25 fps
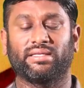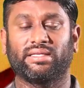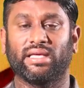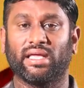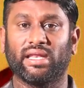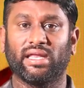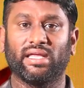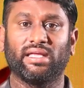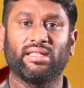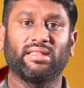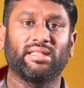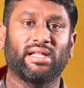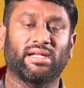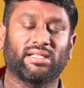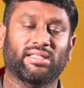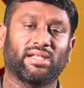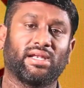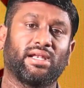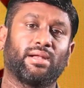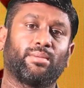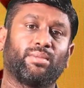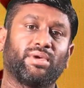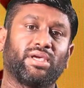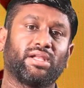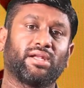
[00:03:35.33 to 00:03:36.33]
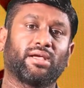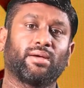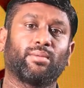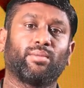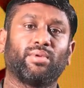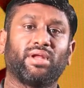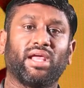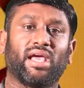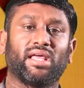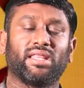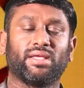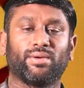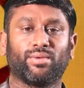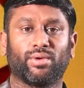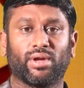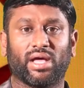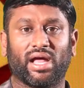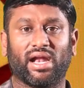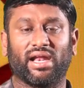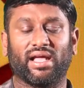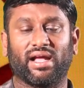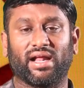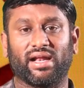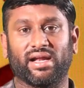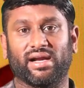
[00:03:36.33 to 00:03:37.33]
சரி இந்த இடத்துல நம்ம இருக்க முடியாது இவ்வளோ
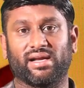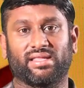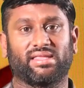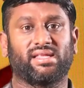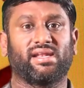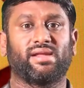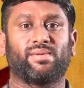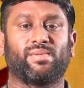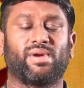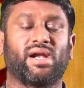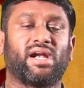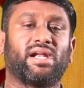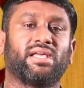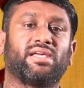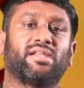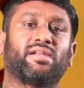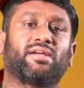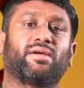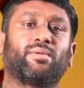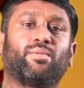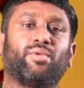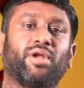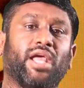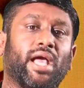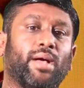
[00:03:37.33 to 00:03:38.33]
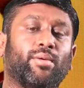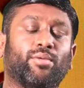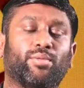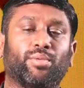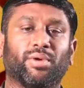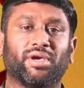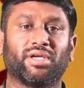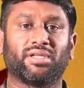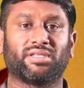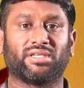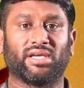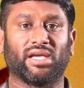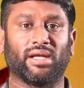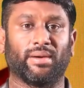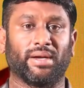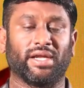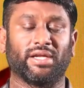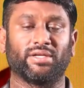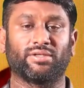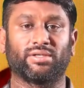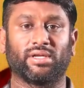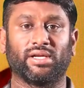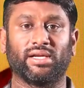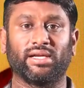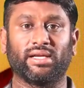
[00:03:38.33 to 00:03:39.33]
அழகான இடத்துல நம்மளால் இருக்க முடியாமல் போயிடுச்சு
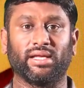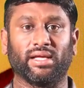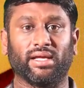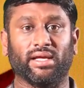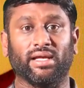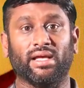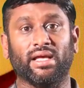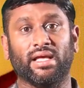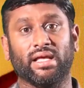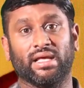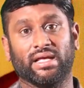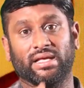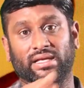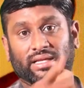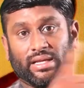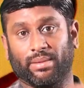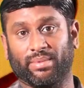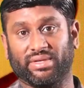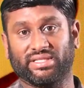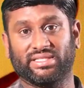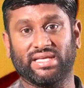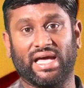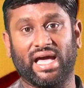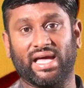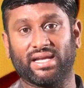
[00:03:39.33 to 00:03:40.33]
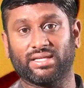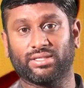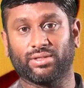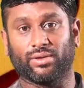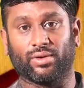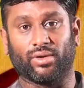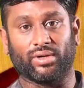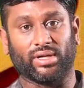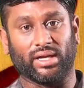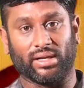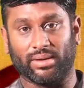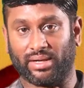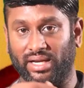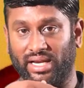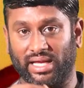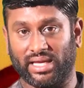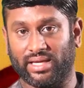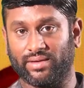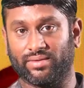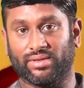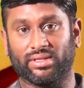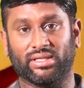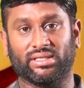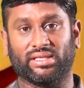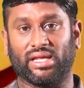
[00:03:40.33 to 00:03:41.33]
அப்படின்னு சொல்லிட்டு நம்ம ஜார்ஜ் கோட்டை
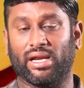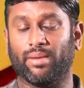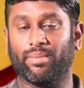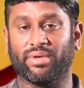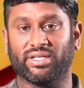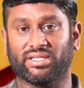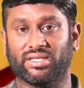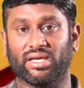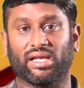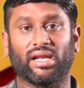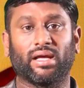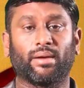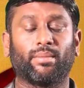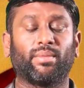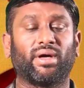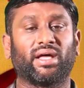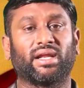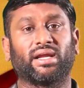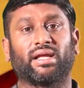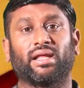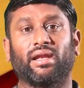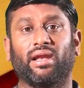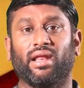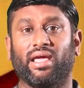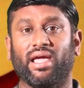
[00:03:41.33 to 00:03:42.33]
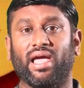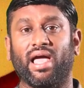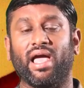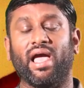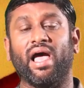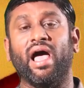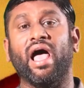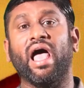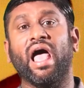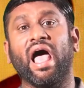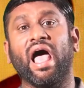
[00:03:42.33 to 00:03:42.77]
இன்றைக்கி வந்து தலைமைச் செயலகமாக இருக்குது இல்லையா